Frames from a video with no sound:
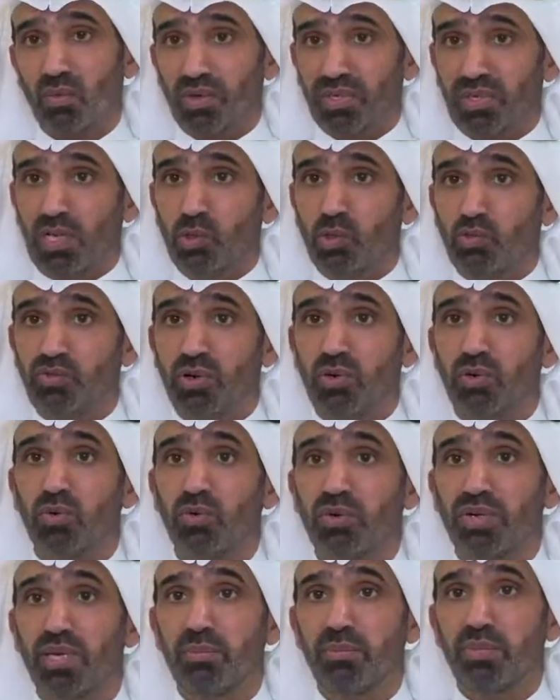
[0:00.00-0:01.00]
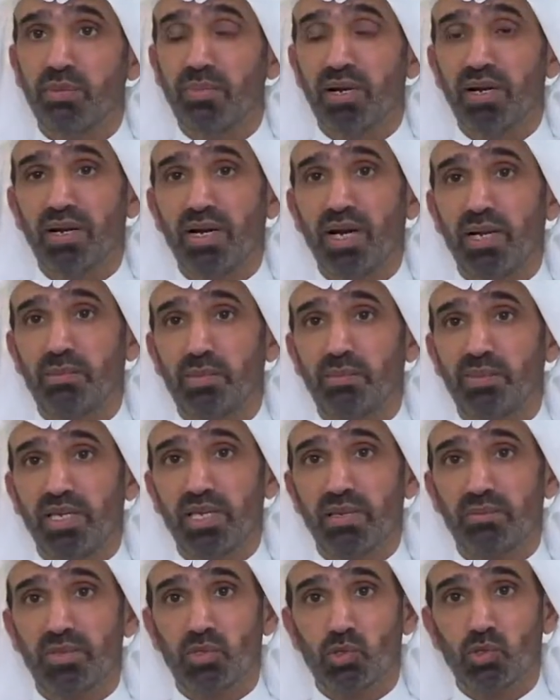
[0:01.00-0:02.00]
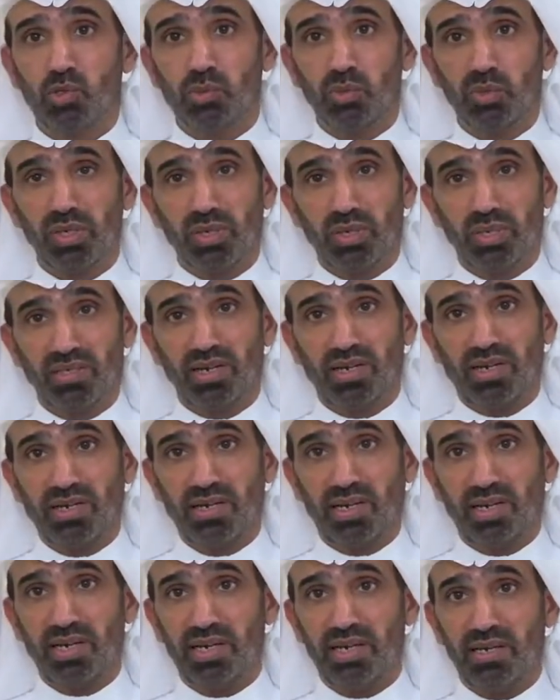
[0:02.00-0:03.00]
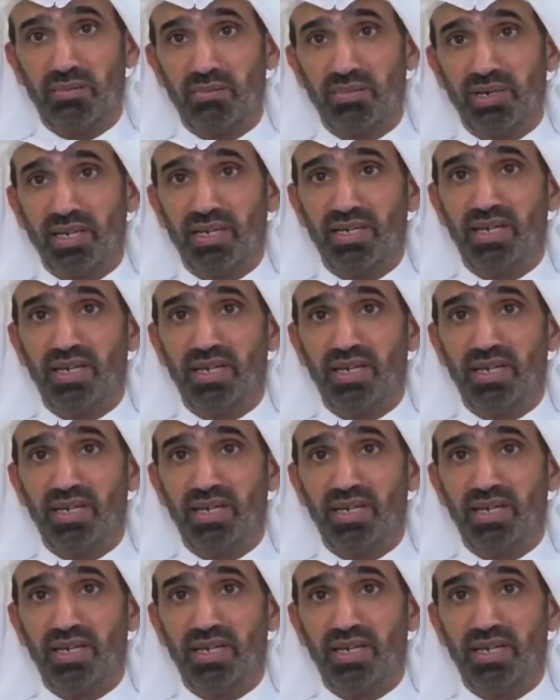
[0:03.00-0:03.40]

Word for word: ونحن فخورين بما قام به منسوبو القطاع العام